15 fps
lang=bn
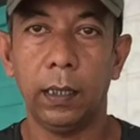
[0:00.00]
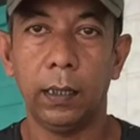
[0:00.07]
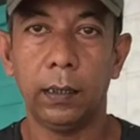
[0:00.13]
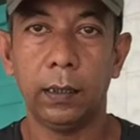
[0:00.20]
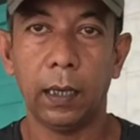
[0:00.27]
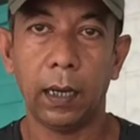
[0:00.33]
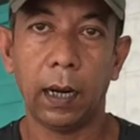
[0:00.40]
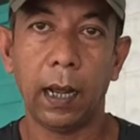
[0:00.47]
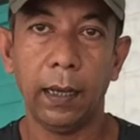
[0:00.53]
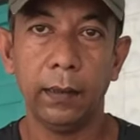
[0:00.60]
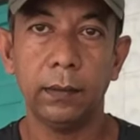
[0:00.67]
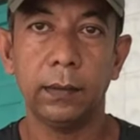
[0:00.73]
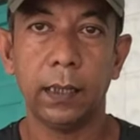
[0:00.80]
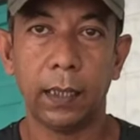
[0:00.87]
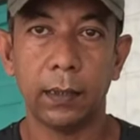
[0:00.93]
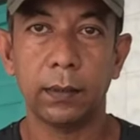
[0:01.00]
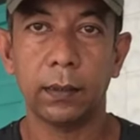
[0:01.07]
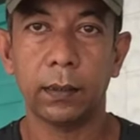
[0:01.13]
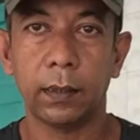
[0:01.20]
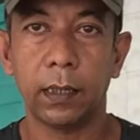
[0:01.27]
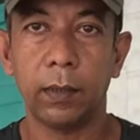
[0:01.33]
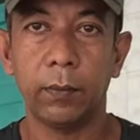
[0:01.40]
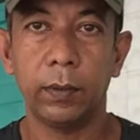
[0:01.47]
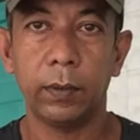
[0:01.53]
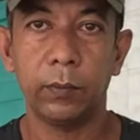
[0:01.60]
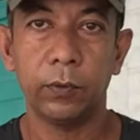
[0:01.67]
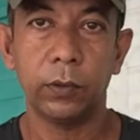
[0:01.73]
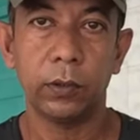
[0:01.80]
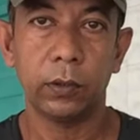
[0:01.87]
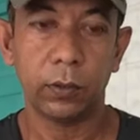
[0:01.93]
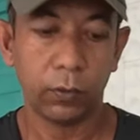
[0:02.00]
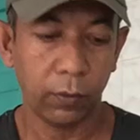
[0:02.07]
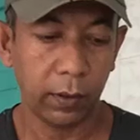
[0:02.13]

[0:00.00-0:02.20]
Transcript: এই আর হায়েস্ট এক হাজার টাকা আমি ডিপোজিট